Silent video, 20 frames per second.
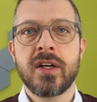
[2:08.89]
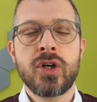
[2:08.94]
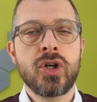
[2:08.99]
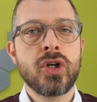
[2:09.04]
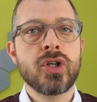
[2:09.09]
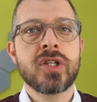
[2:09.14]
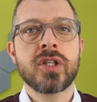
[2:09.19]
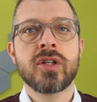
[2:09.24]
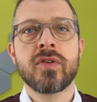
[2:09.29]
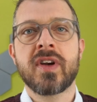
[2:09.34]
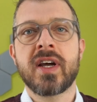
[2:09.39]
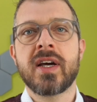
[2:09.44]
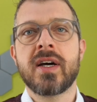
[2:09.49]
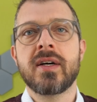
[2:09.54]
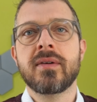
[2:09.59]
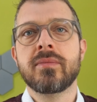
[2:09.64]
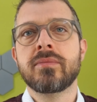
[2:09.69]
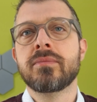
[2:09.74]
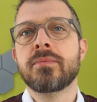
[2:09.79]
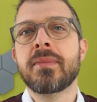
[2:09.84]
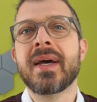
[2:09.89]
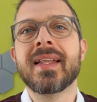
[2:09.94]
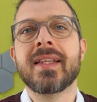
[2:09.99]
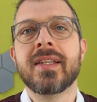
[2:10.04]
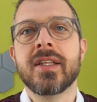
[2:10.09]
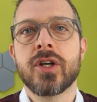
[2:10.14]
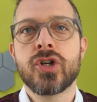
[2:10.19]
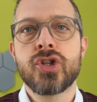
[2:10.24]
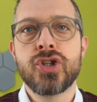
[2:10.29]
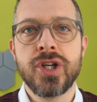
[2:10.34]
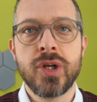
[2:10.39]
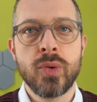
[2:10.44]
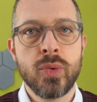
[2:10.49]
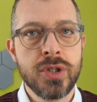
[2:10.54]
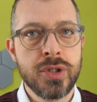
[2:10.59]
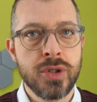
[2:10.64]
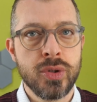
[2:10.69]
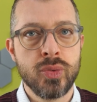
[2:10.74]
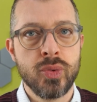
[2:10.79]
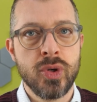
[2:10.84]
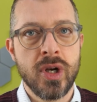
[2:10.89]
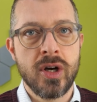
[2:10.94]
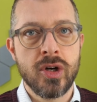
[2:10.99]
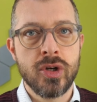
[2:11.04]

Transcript: Cosa dovrà metterci in questo nulla